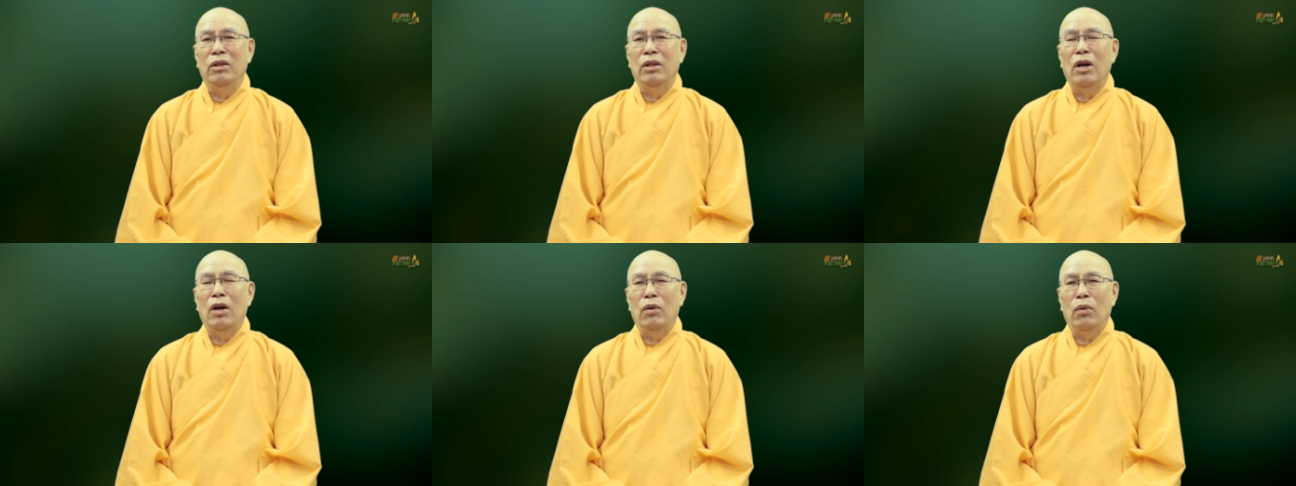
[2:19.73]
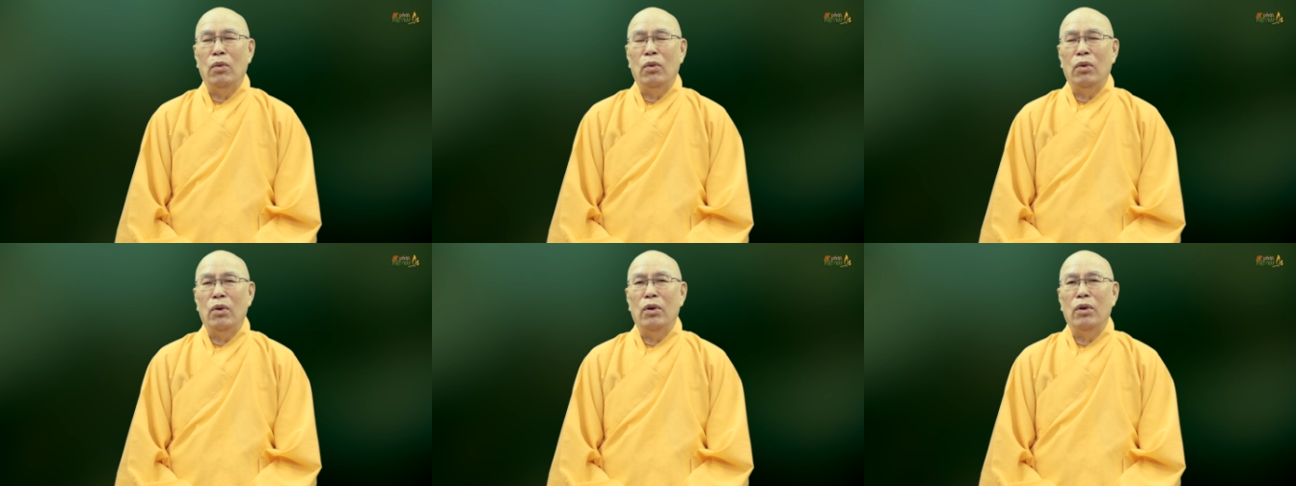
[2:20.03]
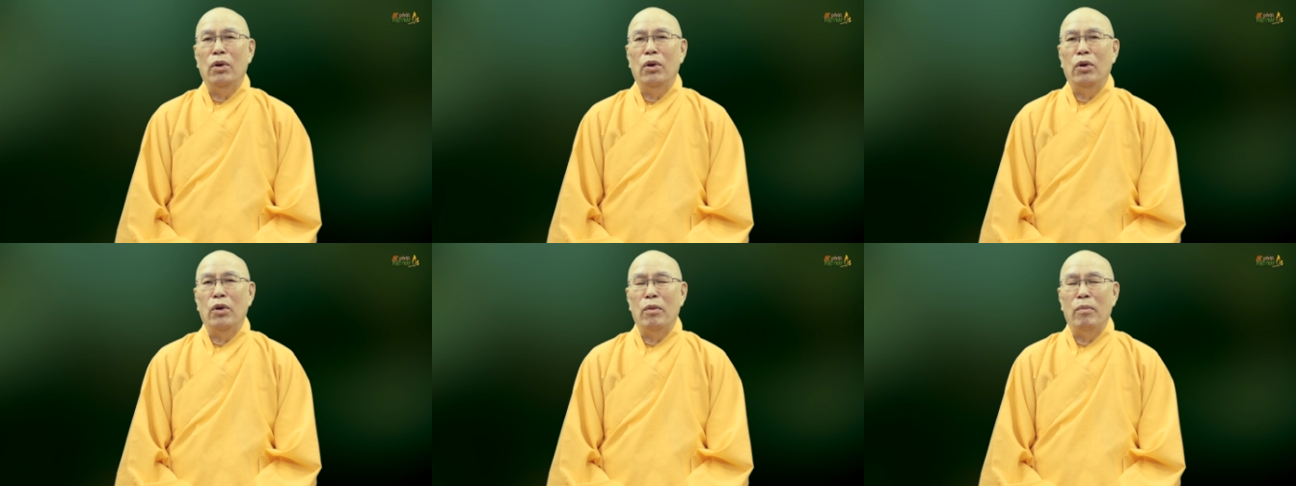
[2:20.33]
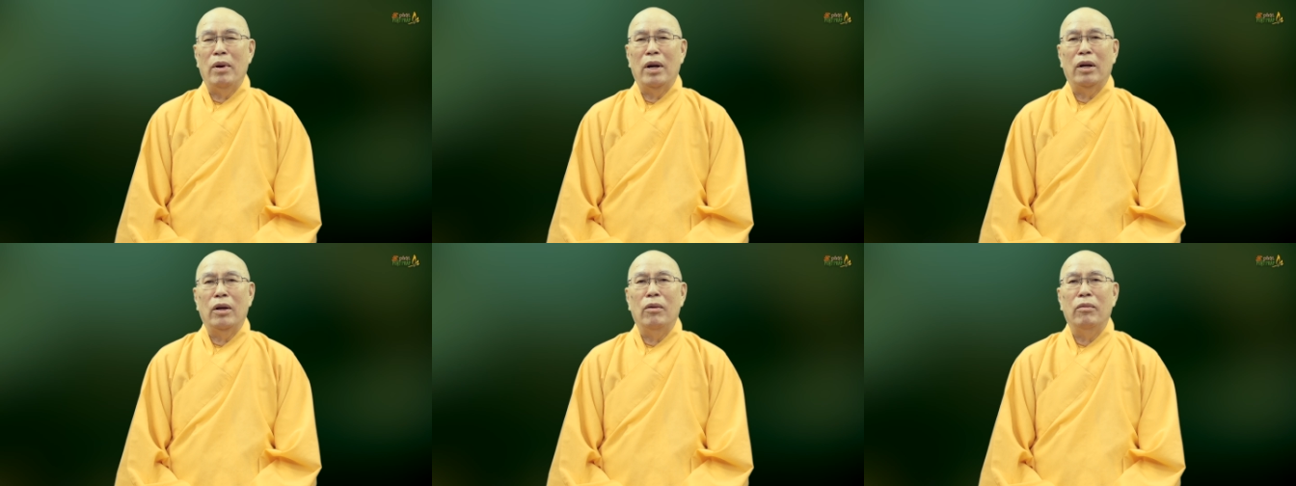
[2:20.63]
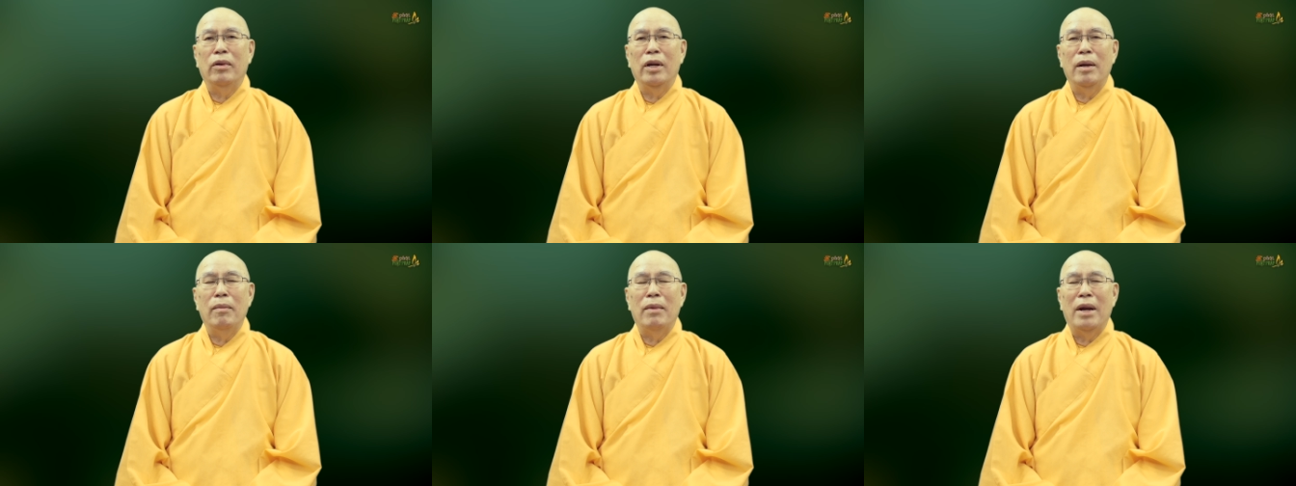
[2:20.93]
thân của con người mà
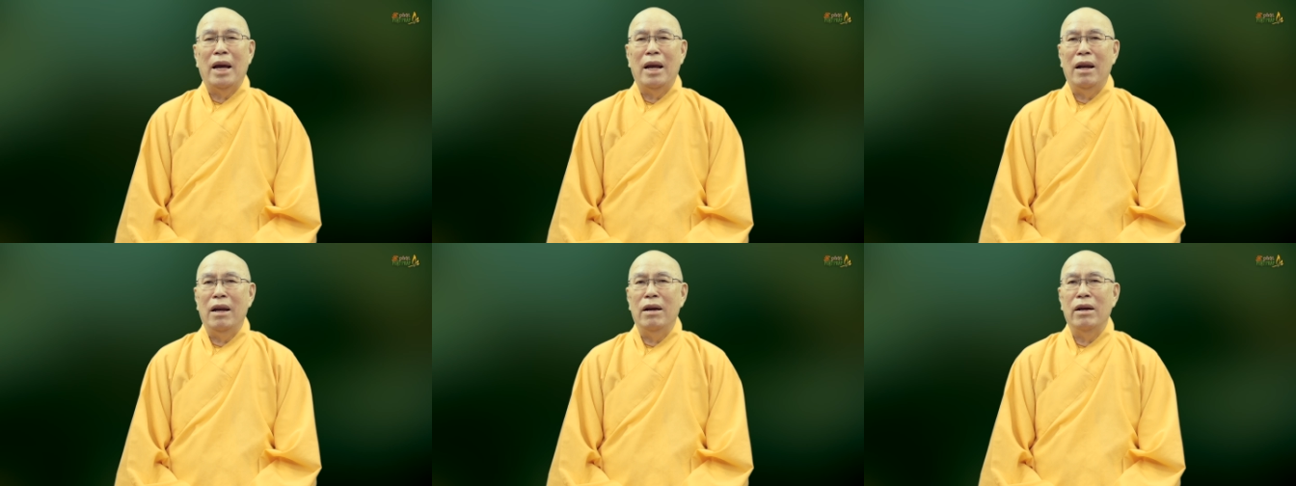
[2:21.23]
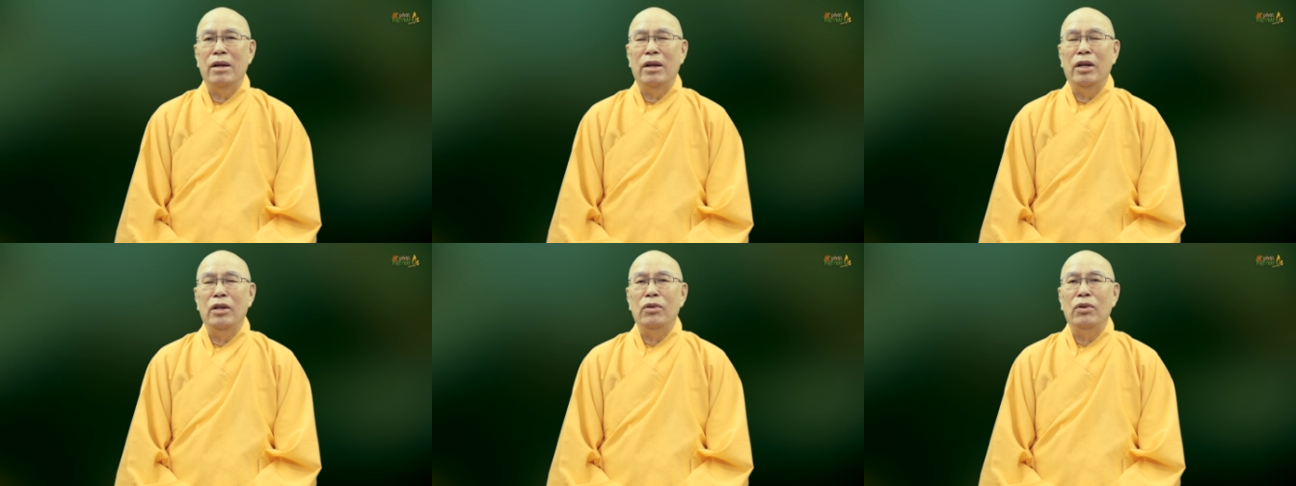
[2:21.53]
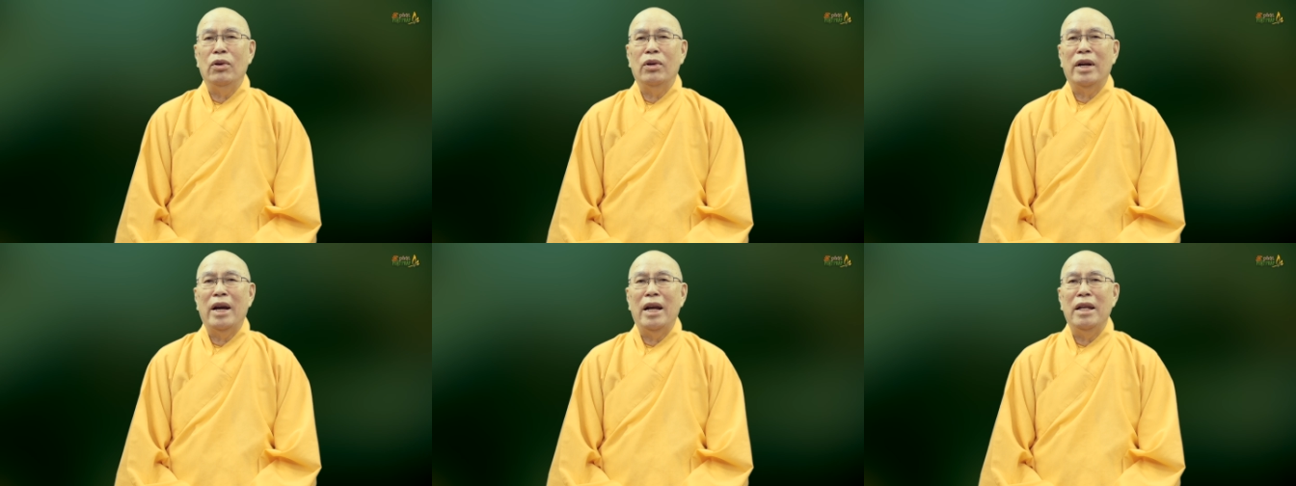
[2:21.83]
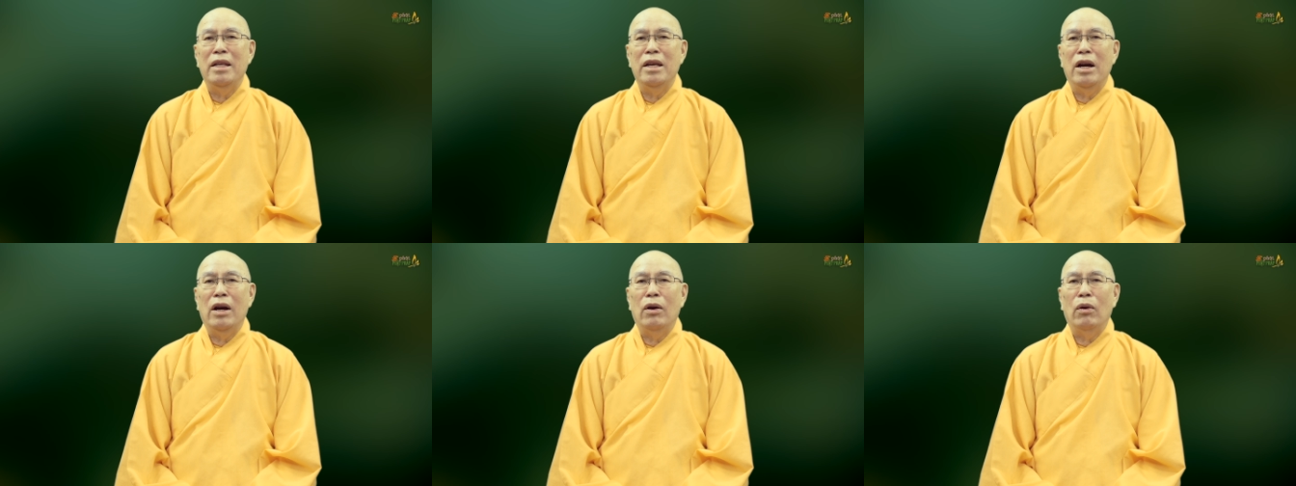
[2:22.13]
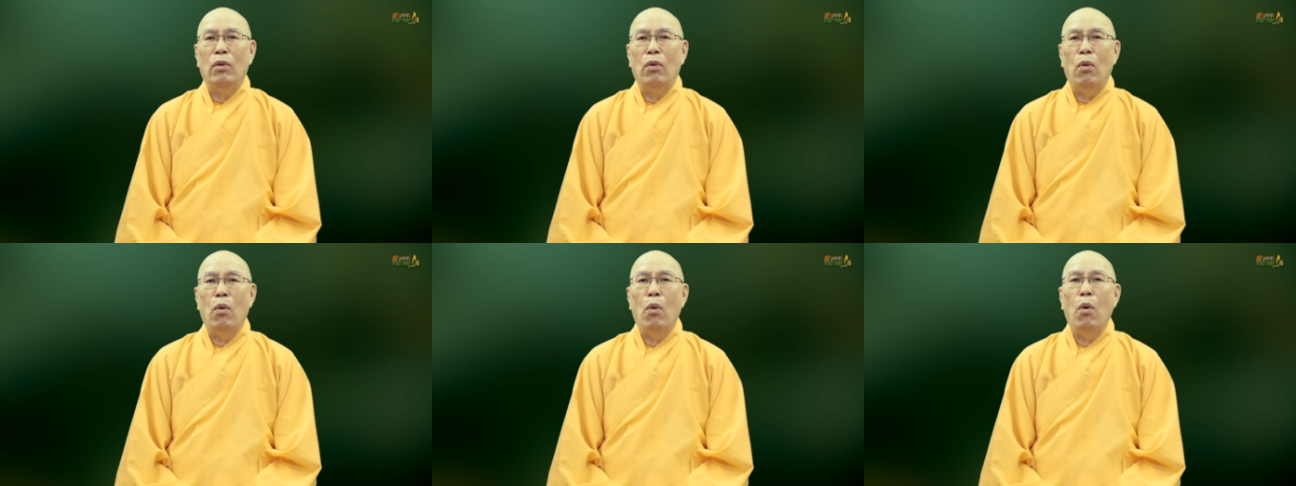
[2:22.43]
không đem lại lợi ích cho cá nhân
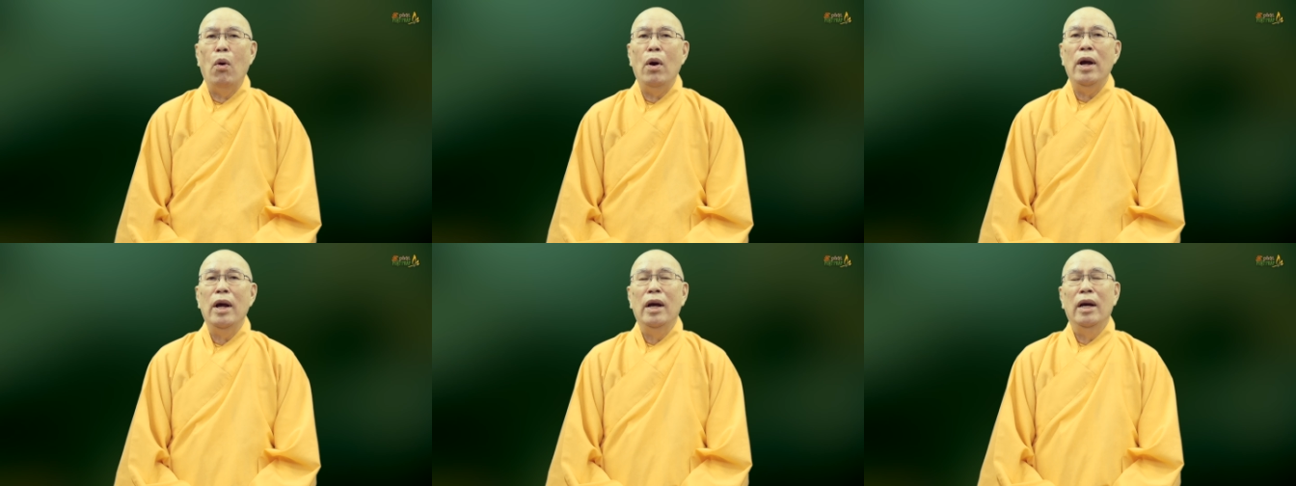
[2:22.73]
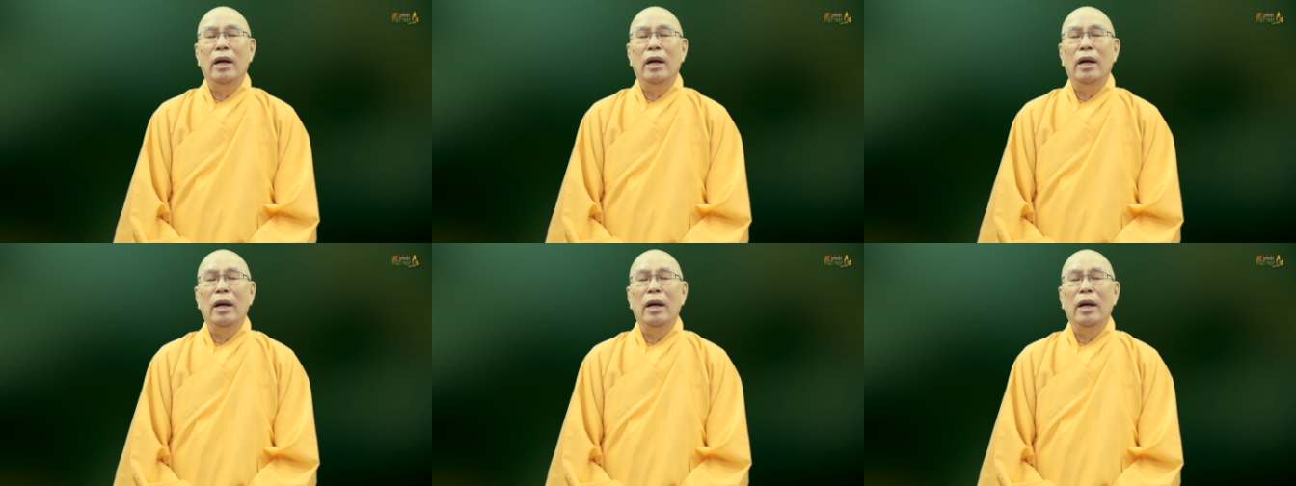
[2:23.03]
của